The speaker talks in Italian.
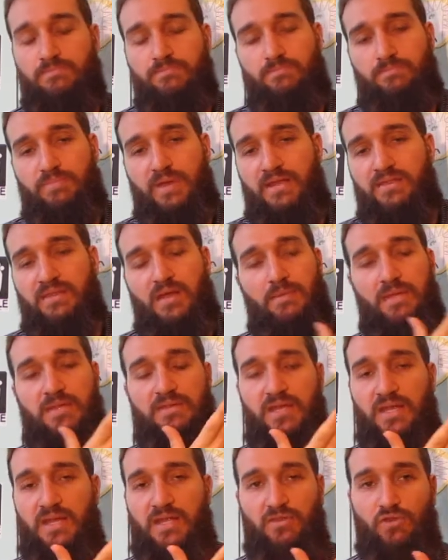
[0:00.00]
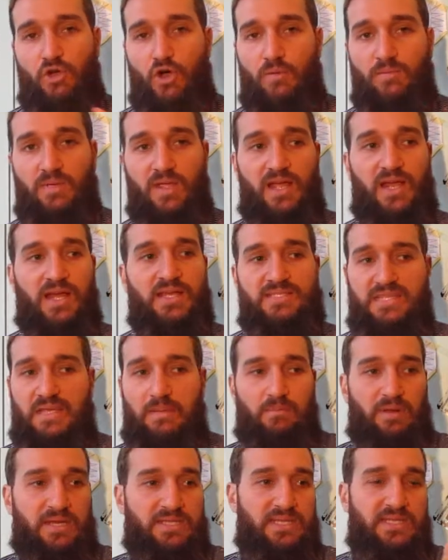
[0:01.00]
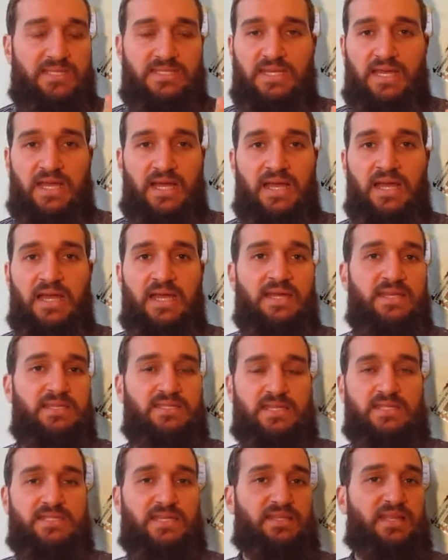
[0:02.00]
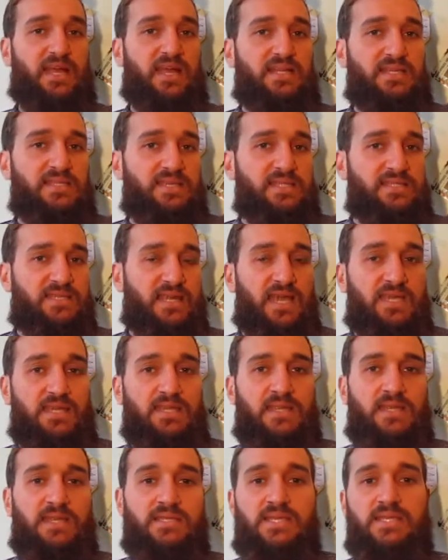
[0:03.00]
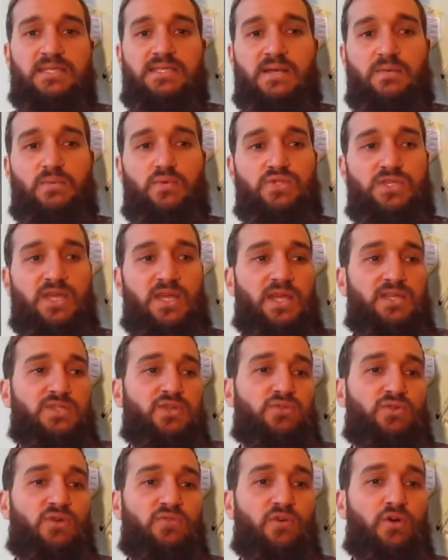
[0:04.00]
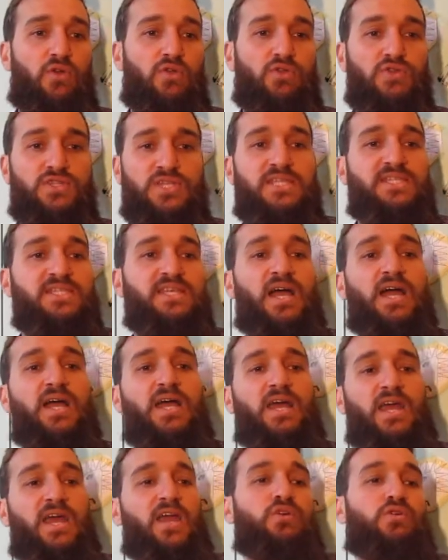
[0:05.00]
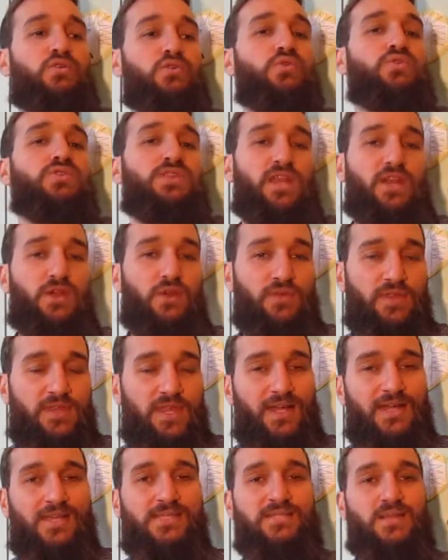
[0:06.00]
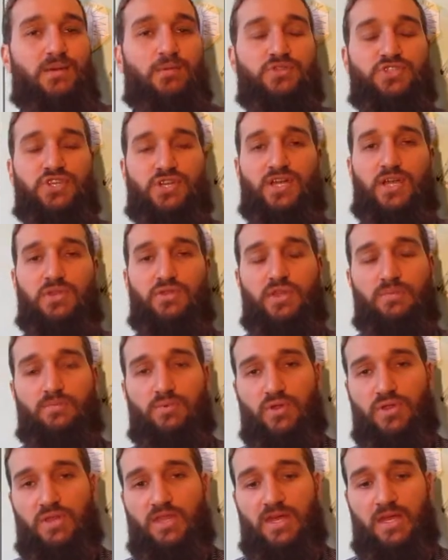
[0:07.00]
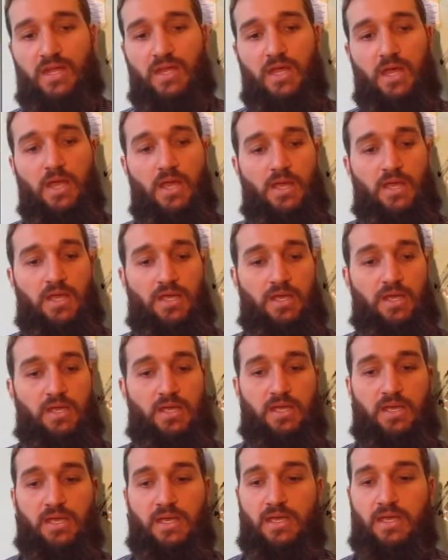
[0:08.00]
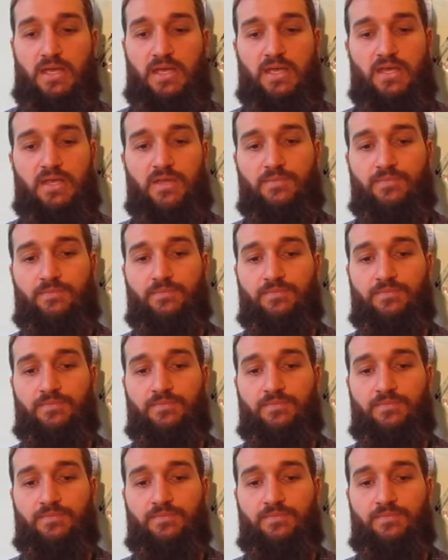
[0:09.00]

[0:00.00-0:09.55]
prettamente randomica, sempre senza, senza, tagli, senza editing, senza musica di sottofondo, senza ecco, tutte le novità che stiamo cercando di portare eh,